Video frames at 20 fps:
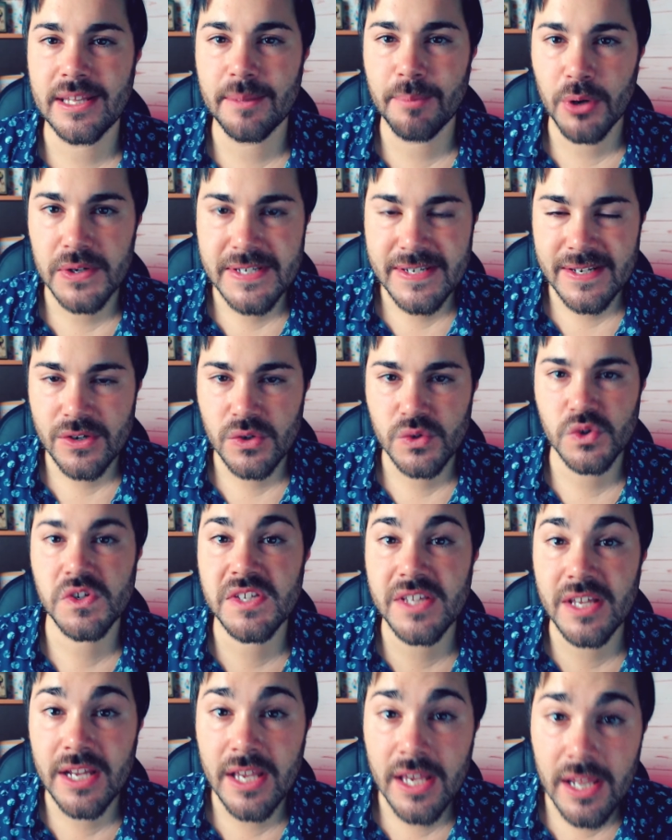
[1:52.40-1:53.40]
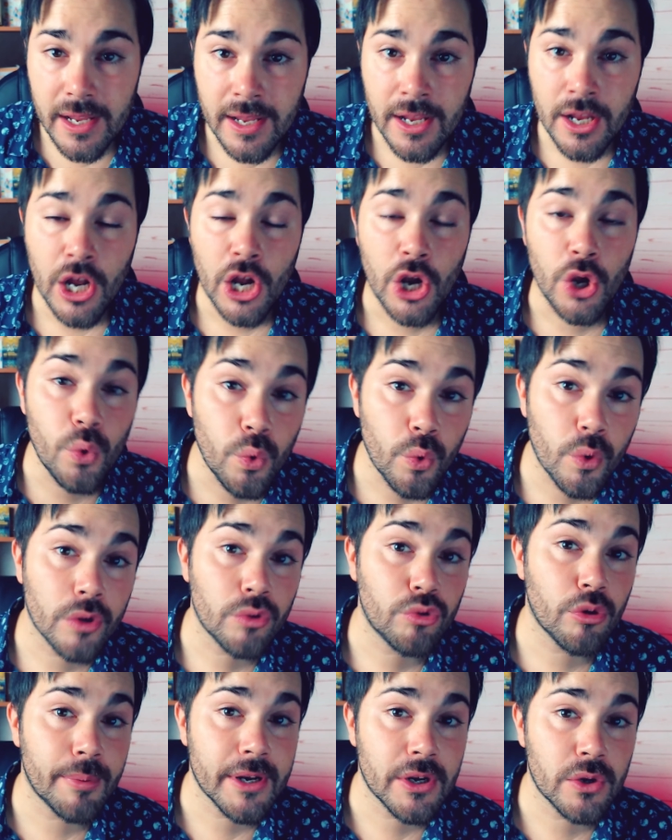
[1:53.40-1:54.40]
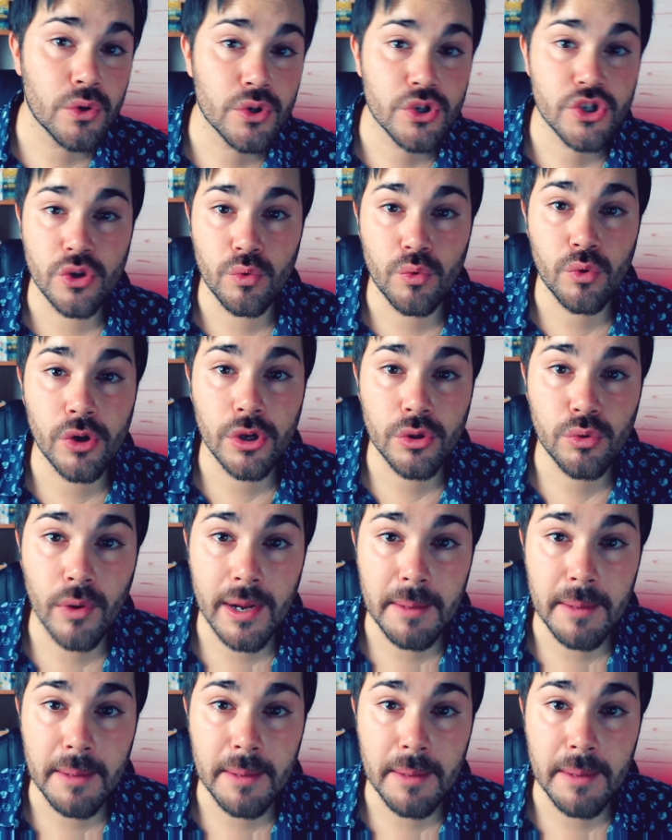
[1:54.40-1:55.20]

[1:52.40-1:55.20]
ti possano sostenere lungo il tuo percorso e lungo il tuo